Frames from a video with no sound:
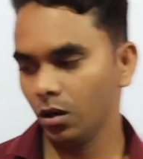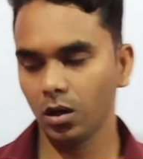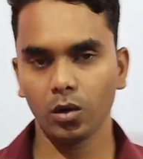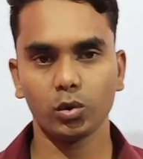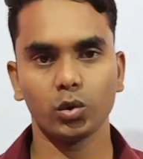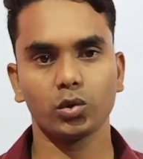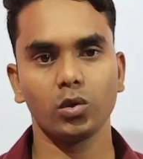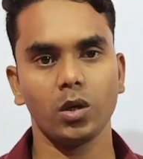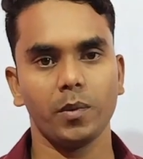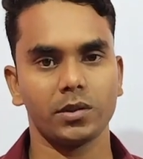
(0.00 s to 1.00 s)
हेलो
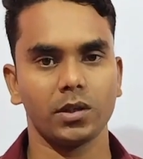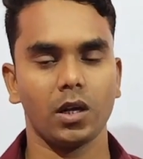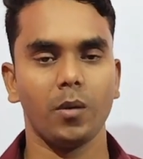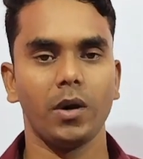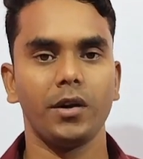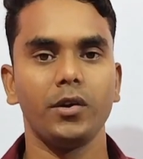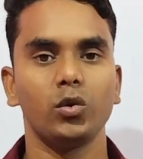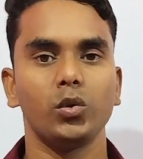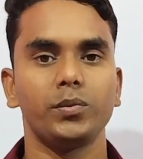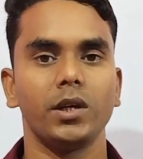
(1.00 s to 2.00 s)
दोस्तों नमस्कार हमारे
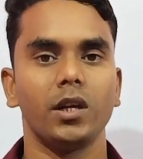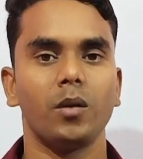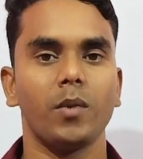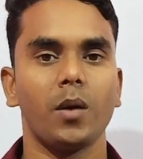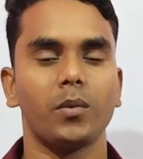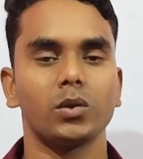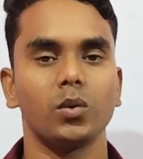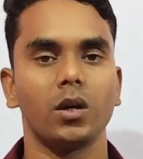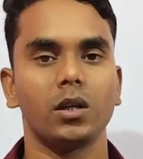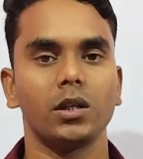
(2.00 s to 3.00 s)
यूट्यूब चैनल में आपका
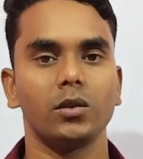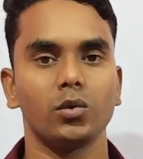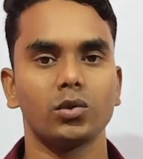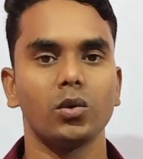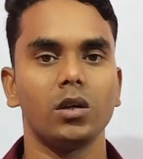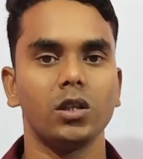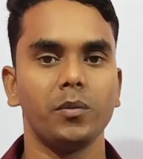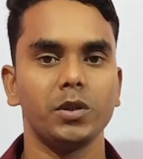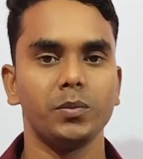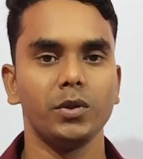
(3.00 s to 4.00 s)
स्वागत है दोस्तों आज हम इस